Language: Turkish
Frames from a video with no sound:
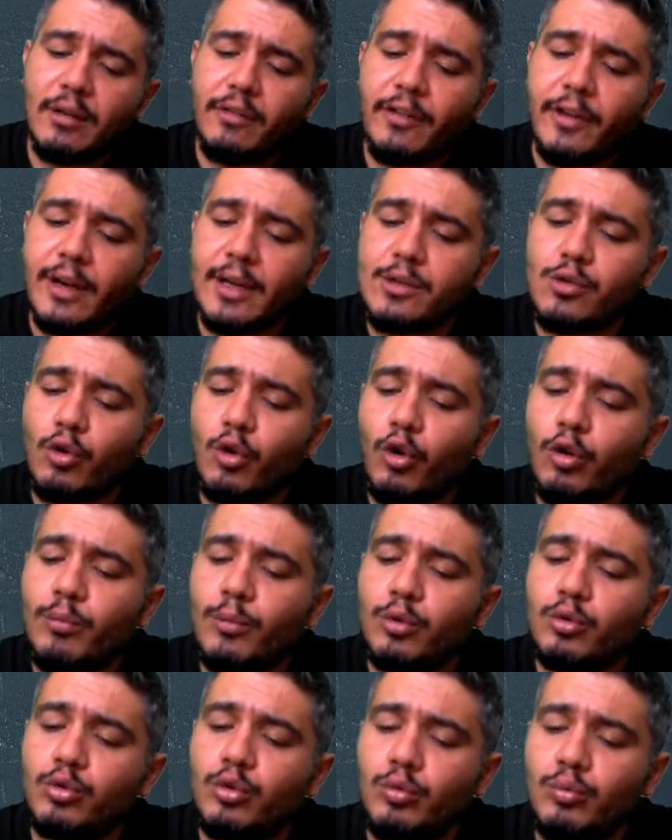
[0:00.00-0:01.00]
referans
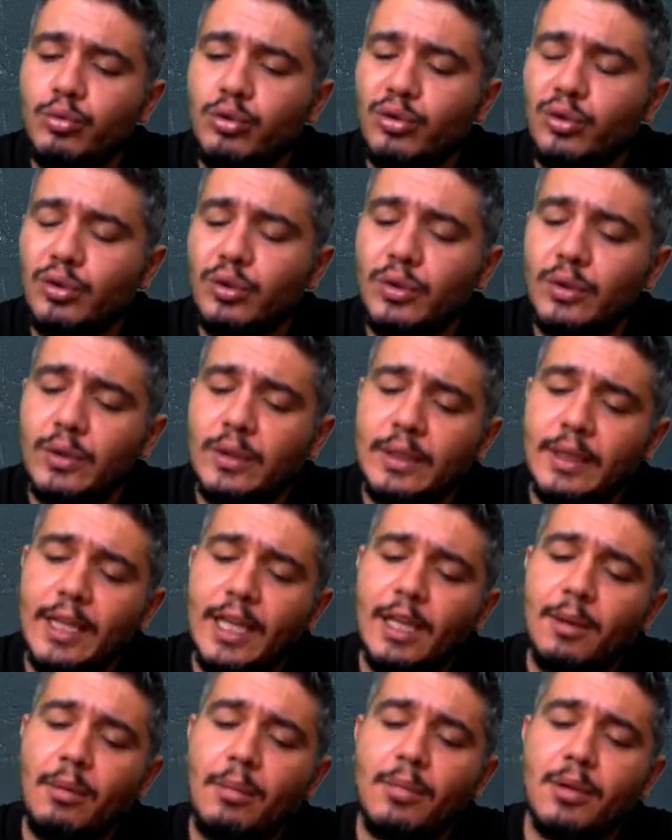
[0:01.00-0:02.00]
olma durumu
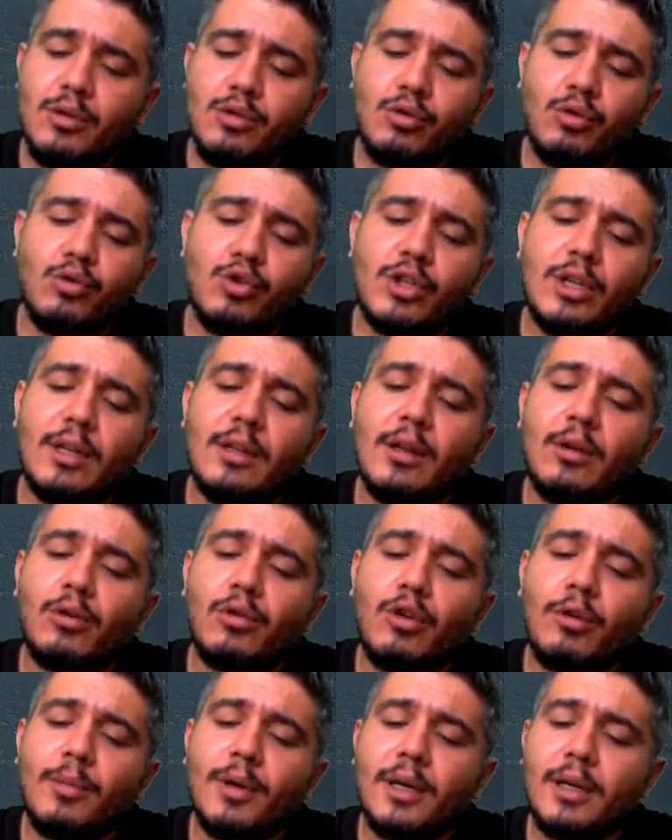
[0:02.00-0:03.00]
ne gibi bir sonuca neden
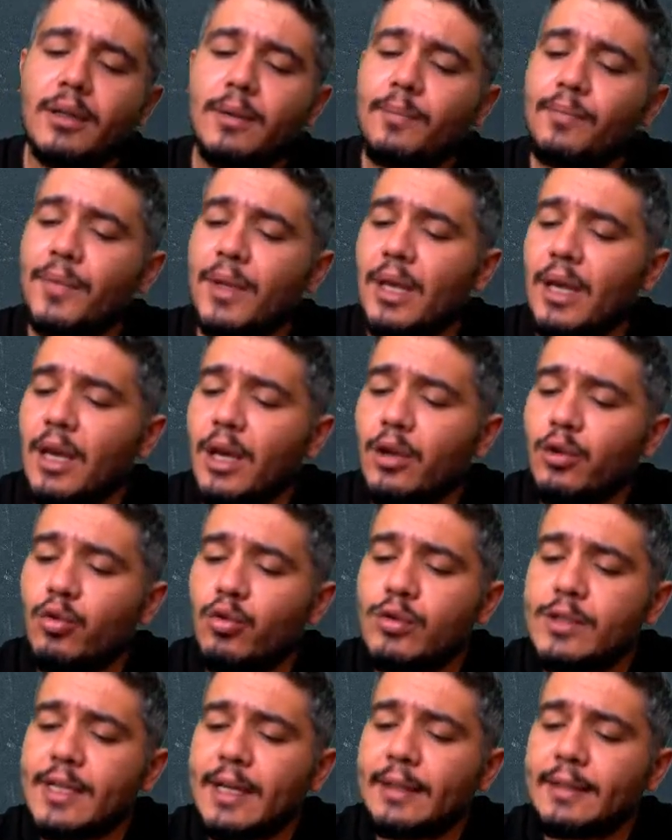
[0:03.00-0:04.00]
oluyor bakın.
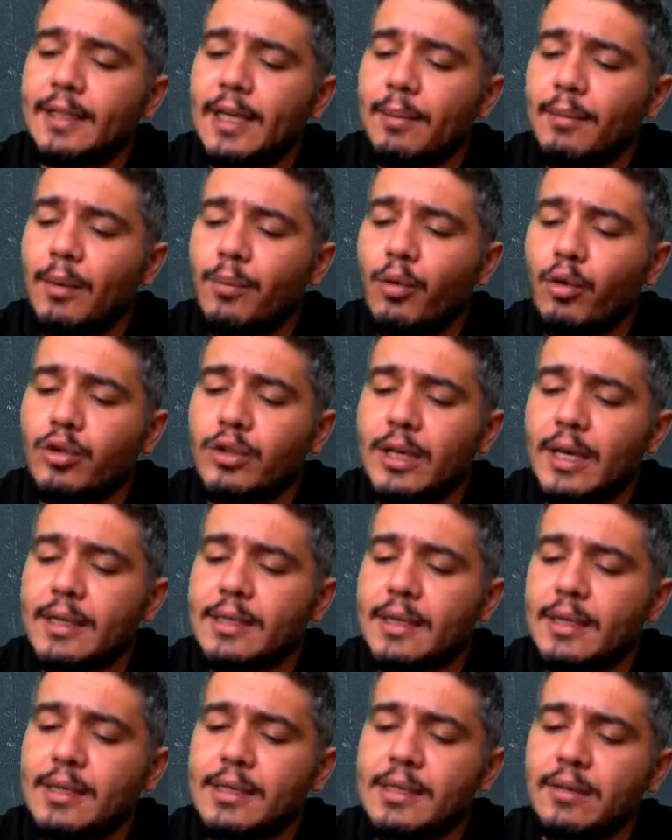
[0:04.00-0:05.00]
Yükseltgenme
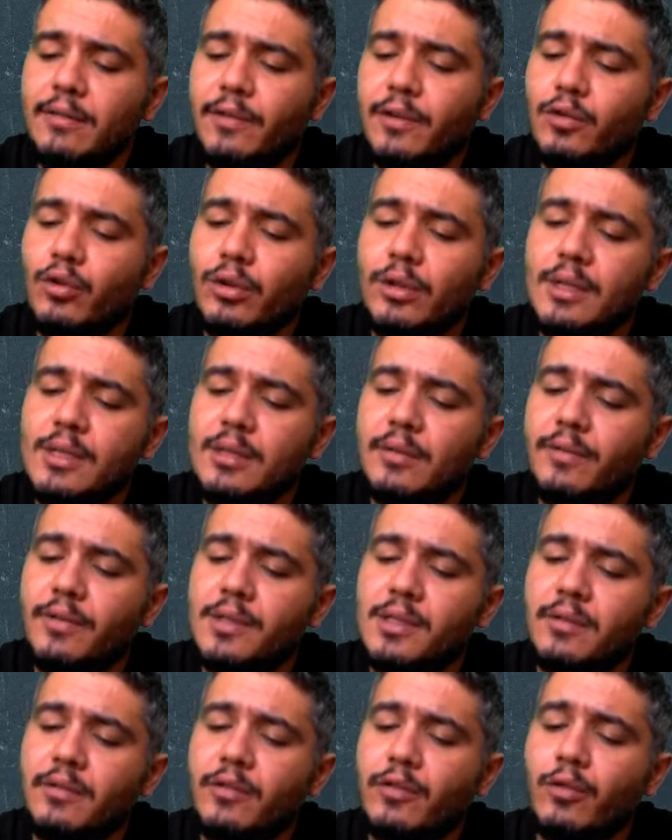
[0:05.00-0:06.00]
potansiyeli
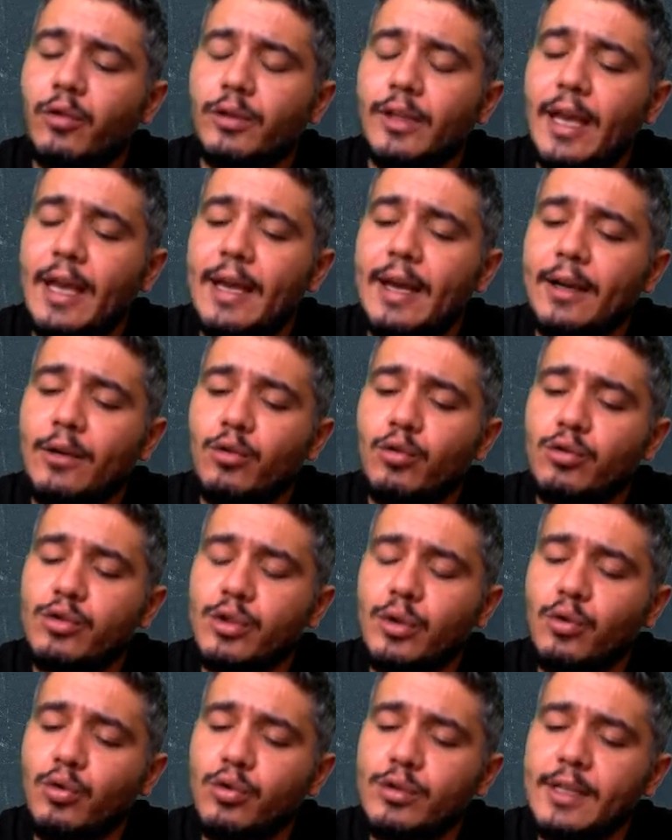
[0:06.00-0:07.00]
0.00 volt. Eğer
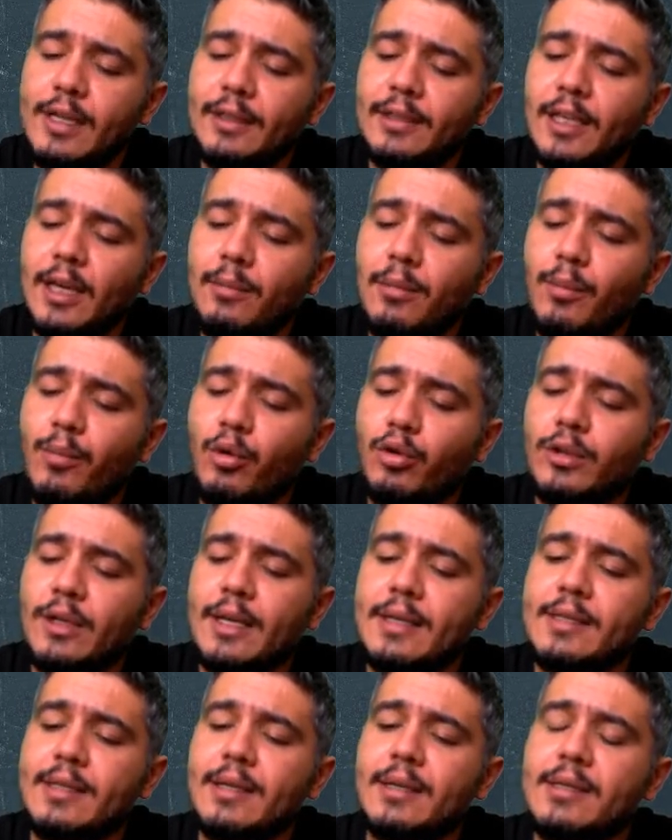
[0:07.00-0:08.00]
yükseltgenme
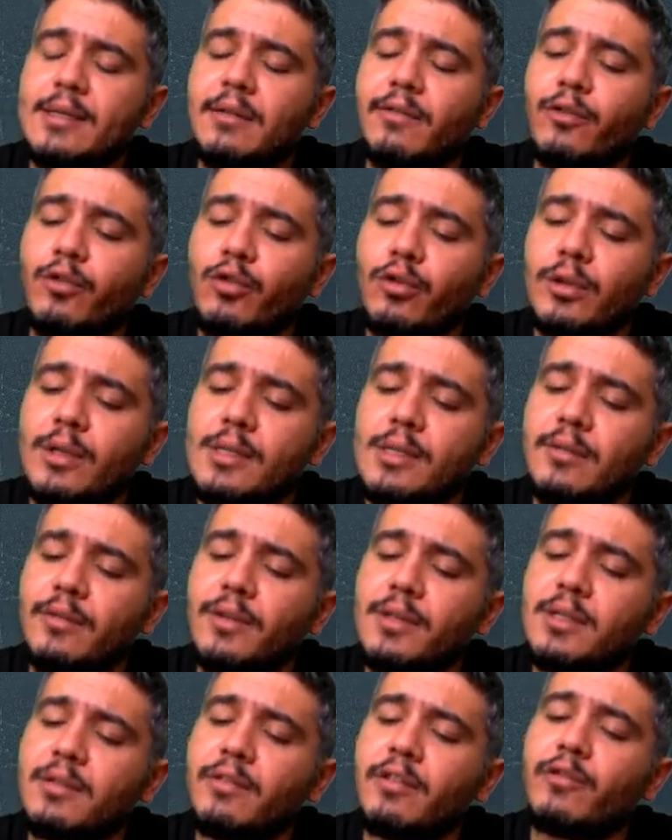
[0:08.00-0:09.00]
potansiyeli
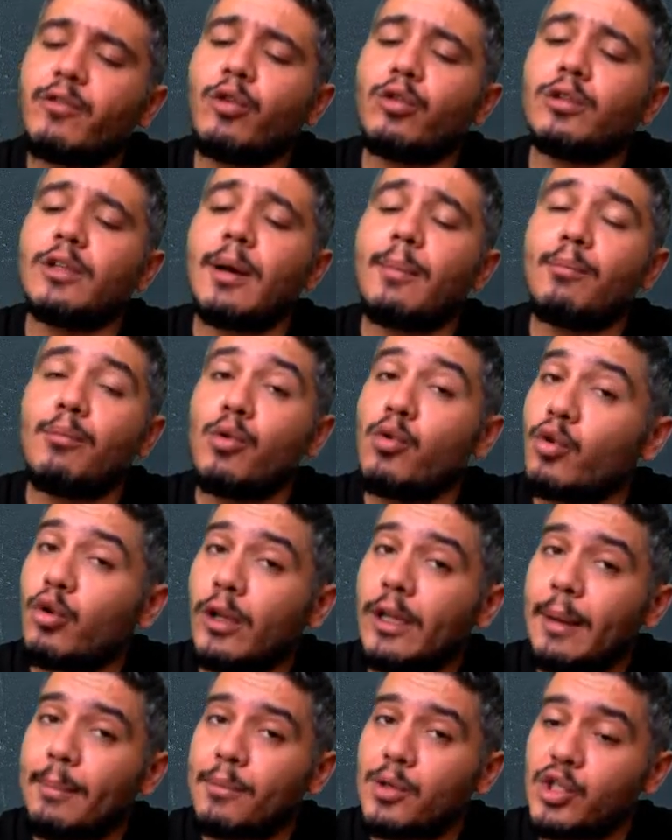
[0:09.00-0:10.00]
0.00 volttan büyük
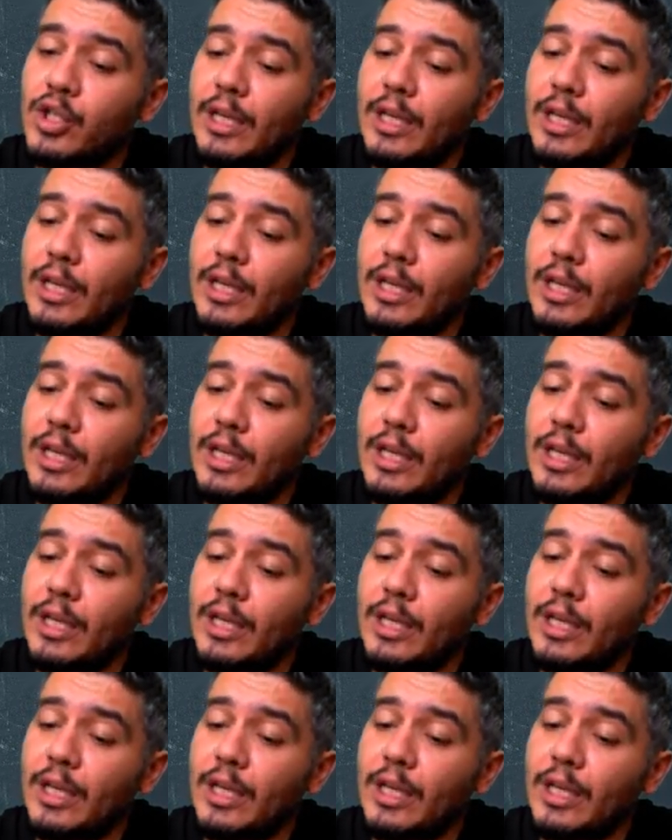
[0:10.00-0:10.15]
olan bir